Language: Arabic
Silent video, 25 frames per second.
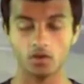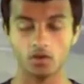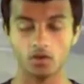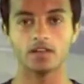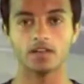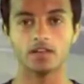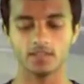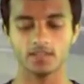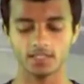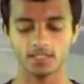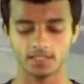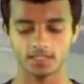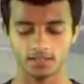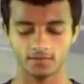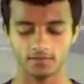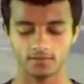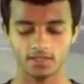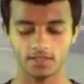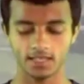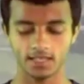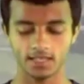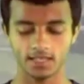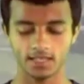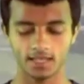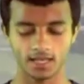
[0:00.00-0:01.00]
توقف
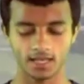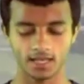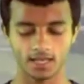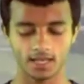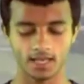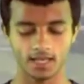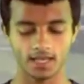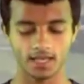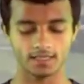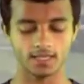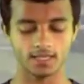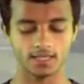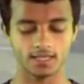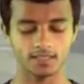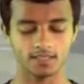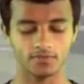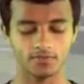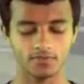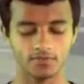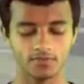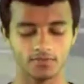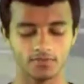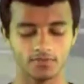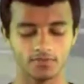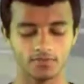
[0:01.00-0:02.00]
تنفيذ الإخلاء
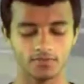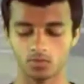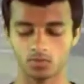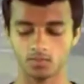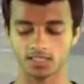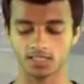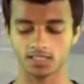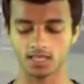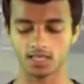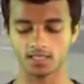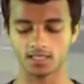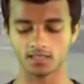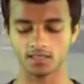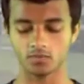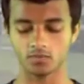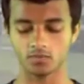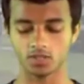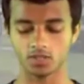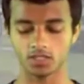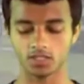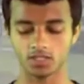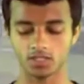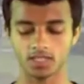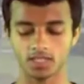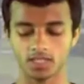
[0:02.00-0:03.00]
الصادر في حكم الأشخاص
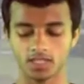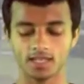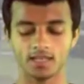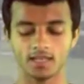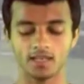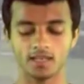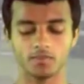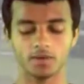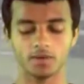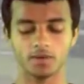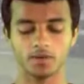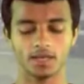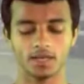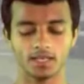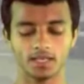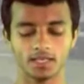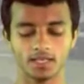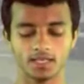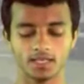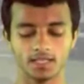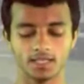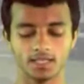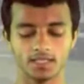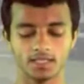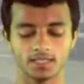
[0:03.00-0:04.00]
المؤجرين
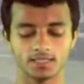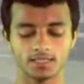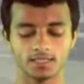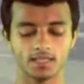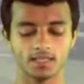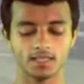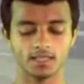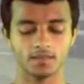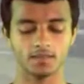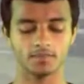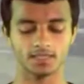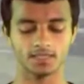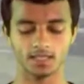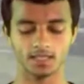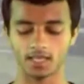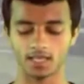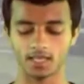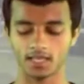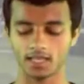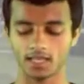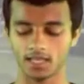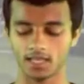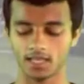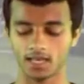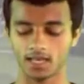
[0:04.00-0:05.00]
للمباني للاستخدام
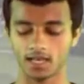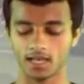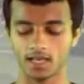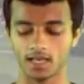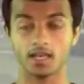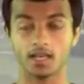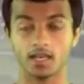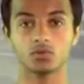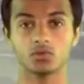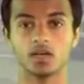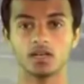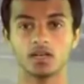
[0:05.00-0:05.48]
السكني إلى غاية